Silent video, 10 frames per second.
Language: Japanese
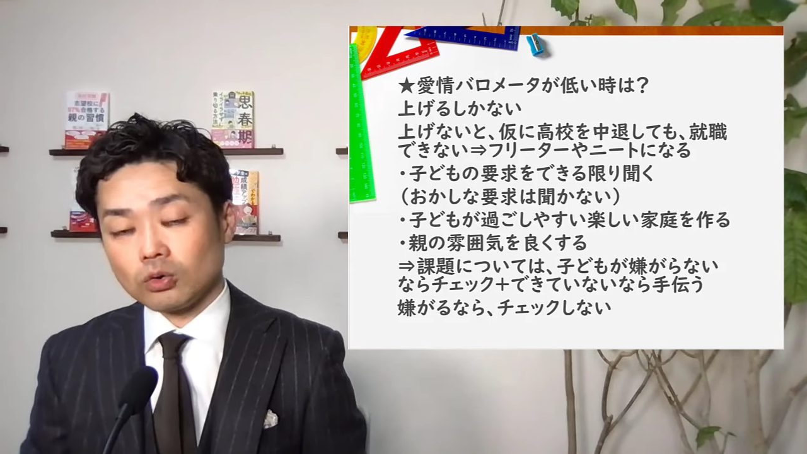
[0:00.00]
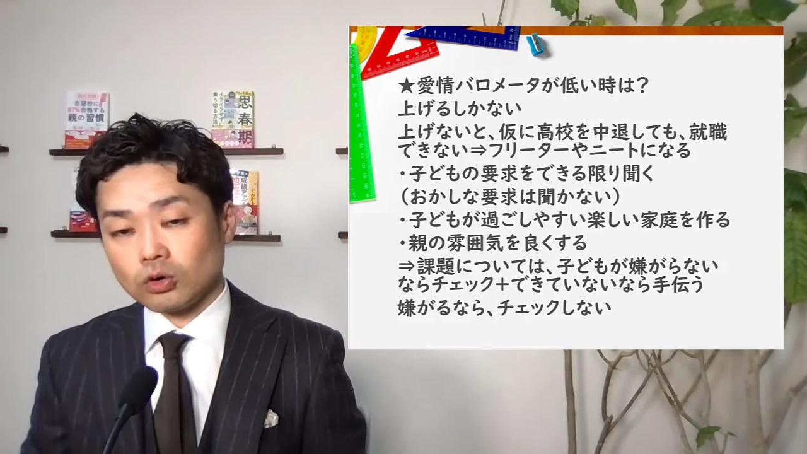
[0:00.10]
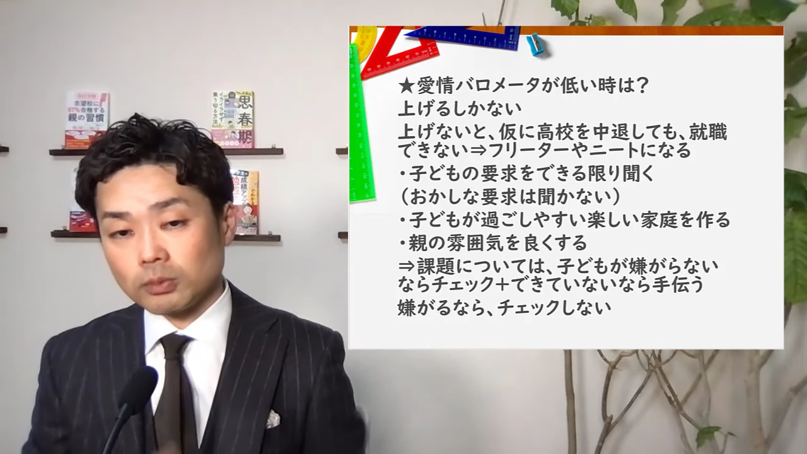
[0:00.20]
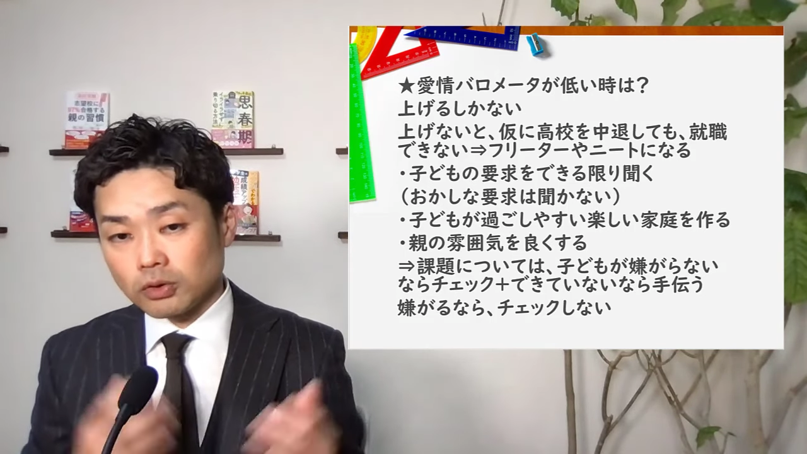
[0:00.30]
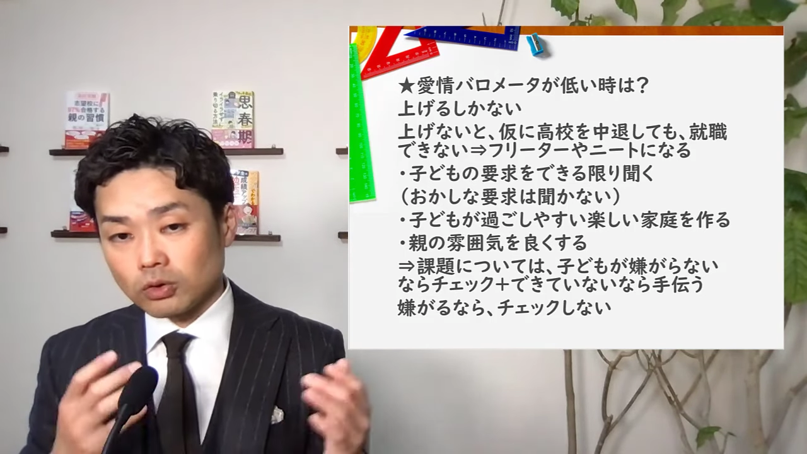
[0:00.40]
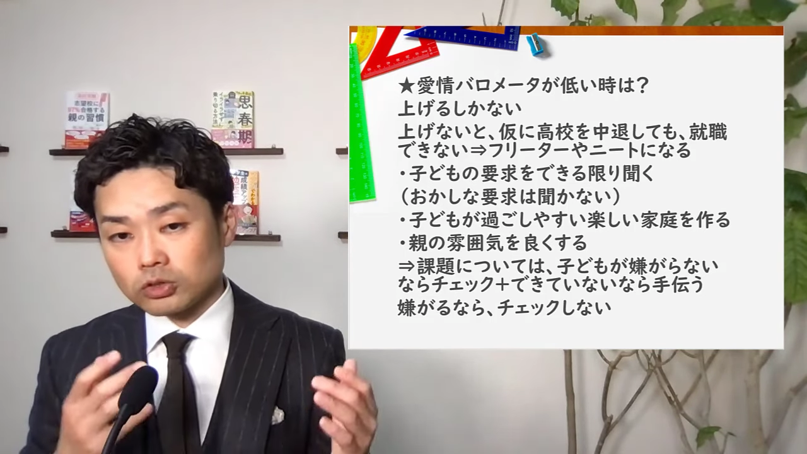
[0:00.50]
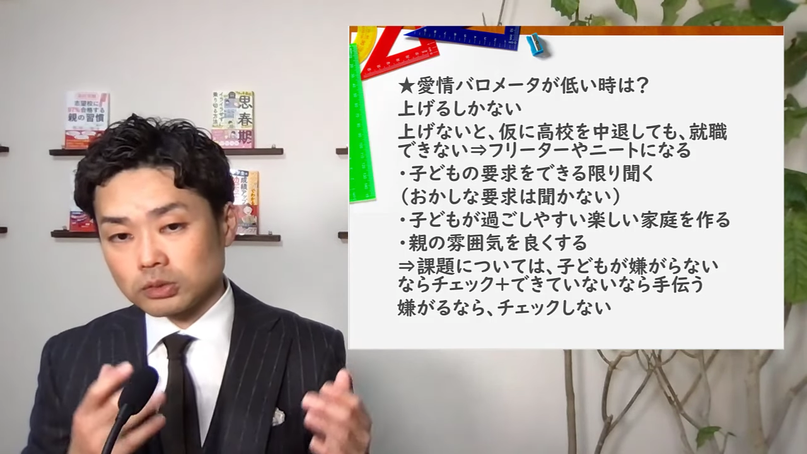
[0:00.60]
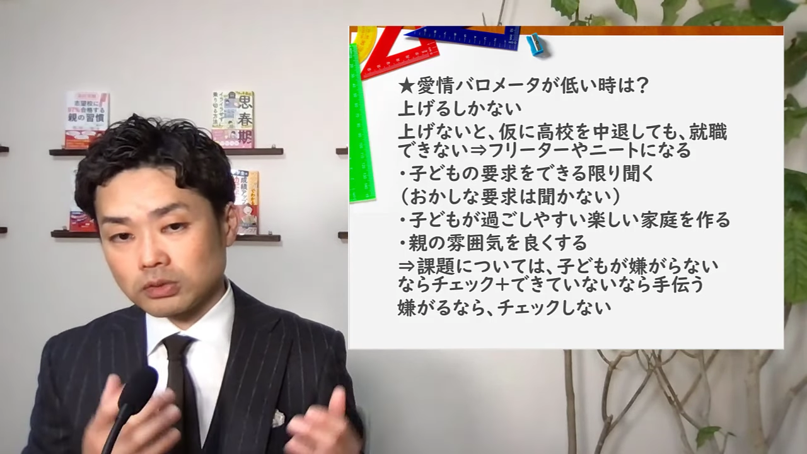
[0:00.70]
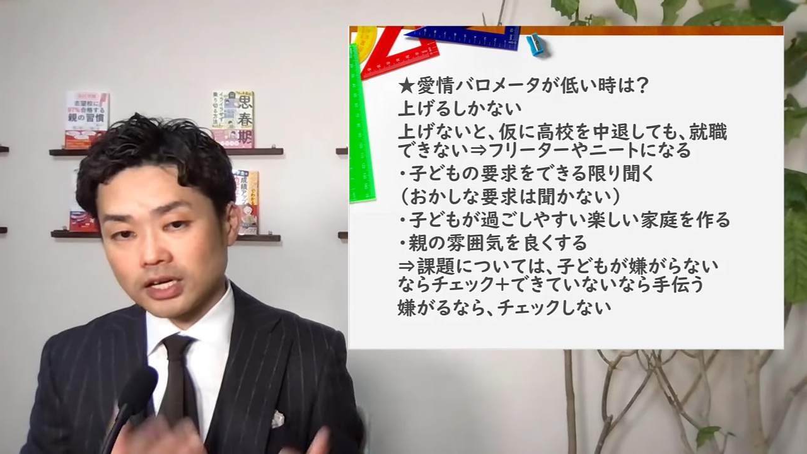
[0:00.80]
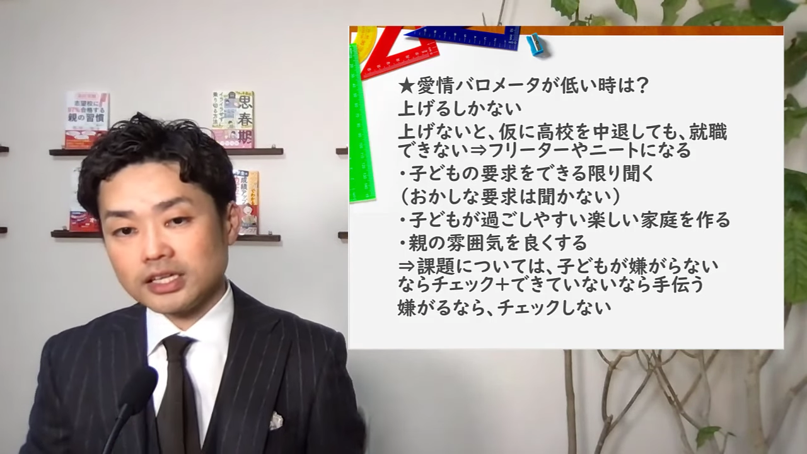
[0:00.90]
これも子
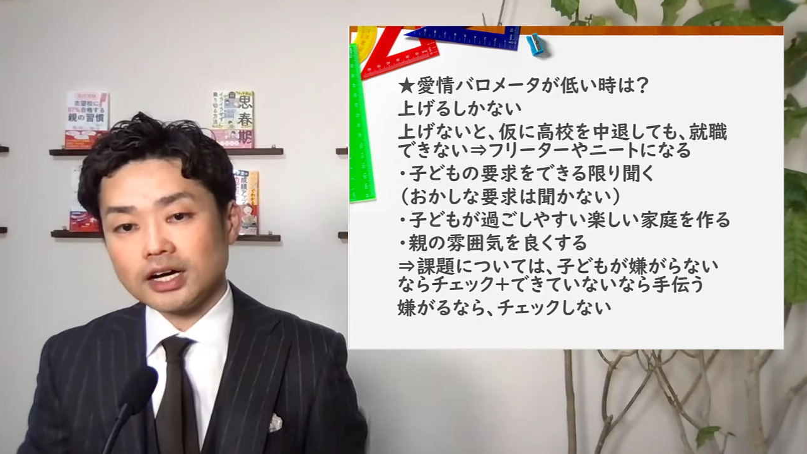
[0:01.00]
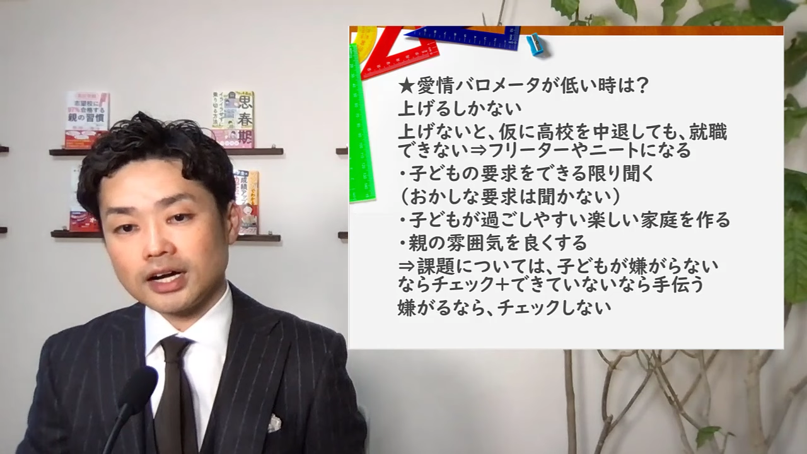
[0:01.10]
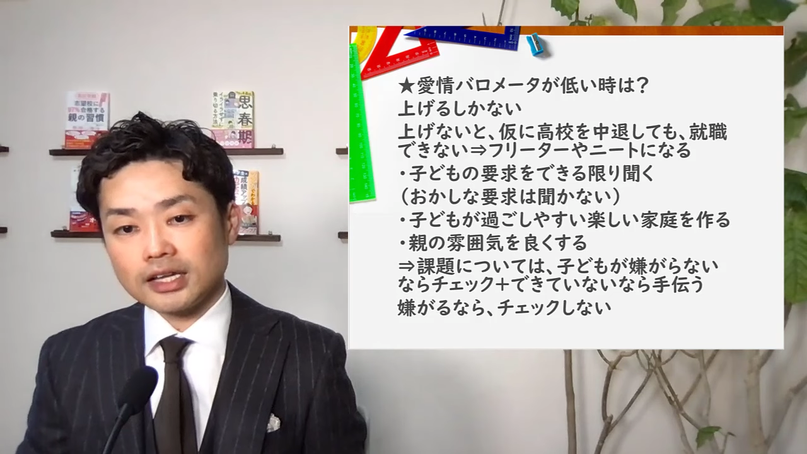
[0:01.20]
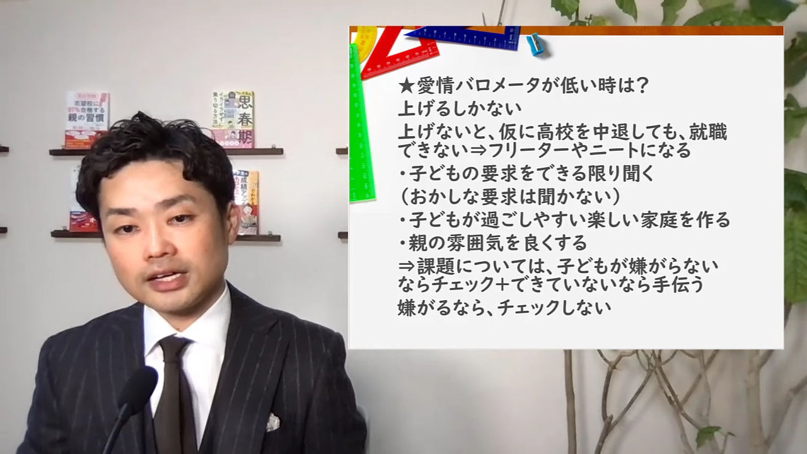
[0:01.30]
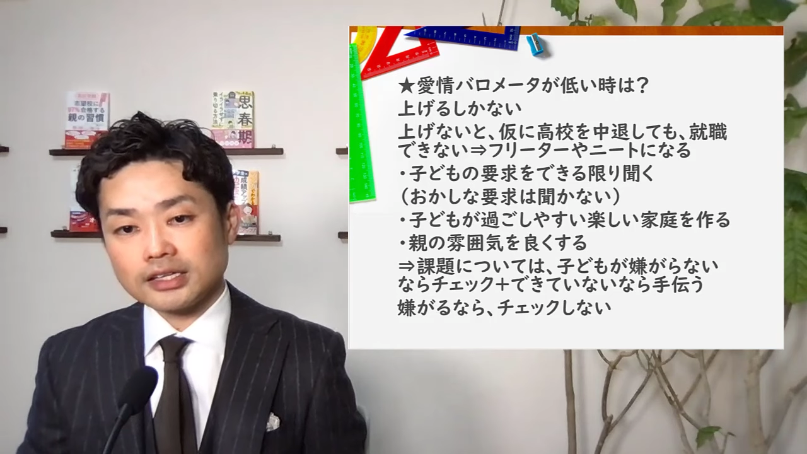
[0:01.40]
供が嫌がらな